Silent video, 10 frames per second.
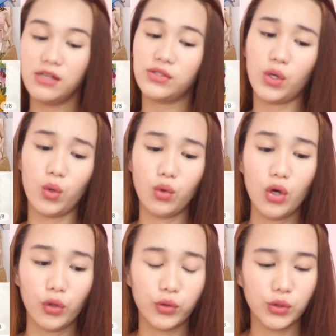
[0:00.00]
So,
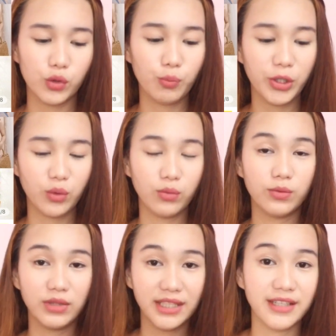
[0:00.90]
super
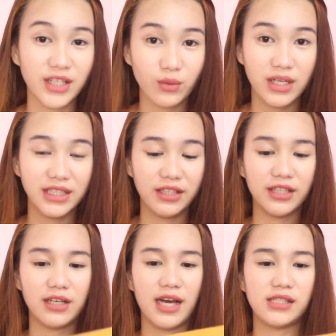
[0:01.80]
ganda ng quality
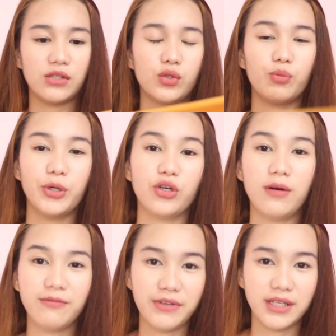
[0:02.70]
niya guys at super
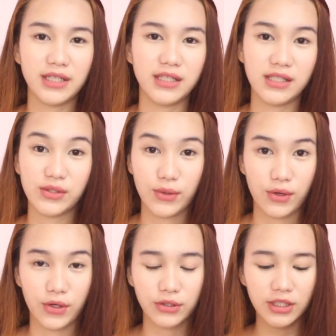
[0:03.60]
comfy niya din
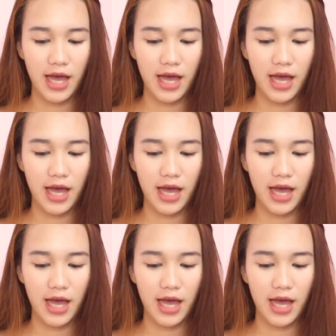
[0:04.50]
isuot.